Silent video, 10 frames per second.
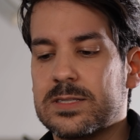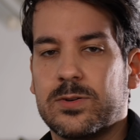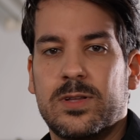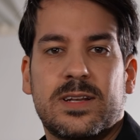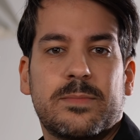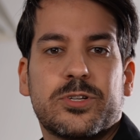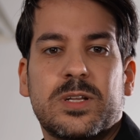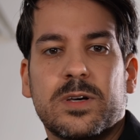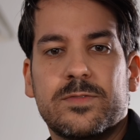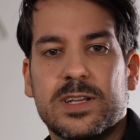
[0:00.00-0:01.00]
Also könnt ihr dann
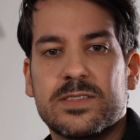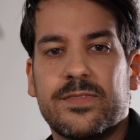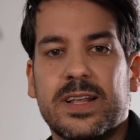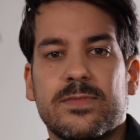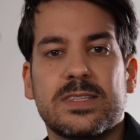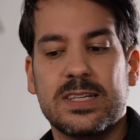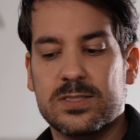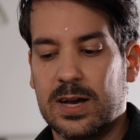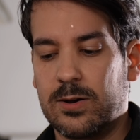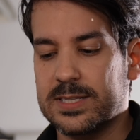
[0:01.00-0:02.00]
bestimmt auch für das verwenden, was
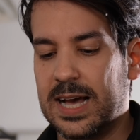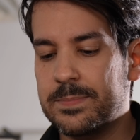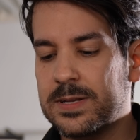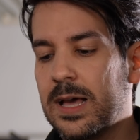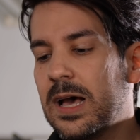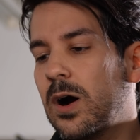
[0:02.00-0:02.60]
ihr zu Hause habt.